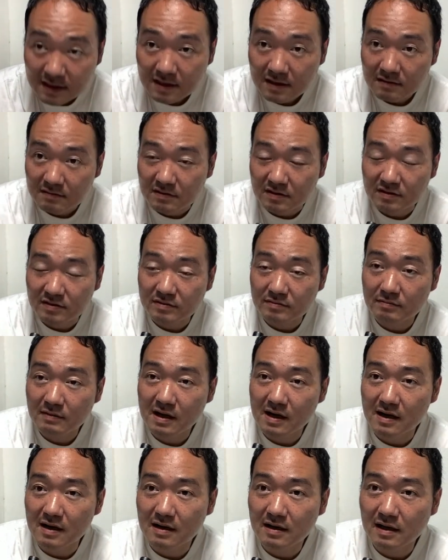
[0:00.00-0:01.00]
え
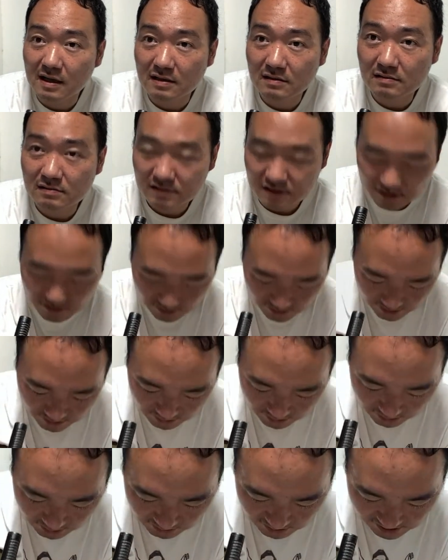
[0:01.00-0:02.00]
まああのそういうこ
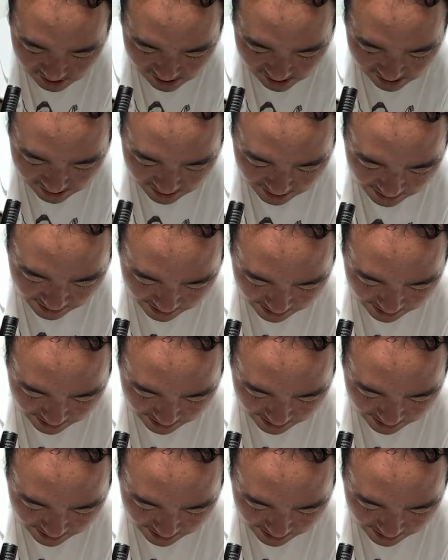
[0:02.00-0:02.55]
とをおっしゃってた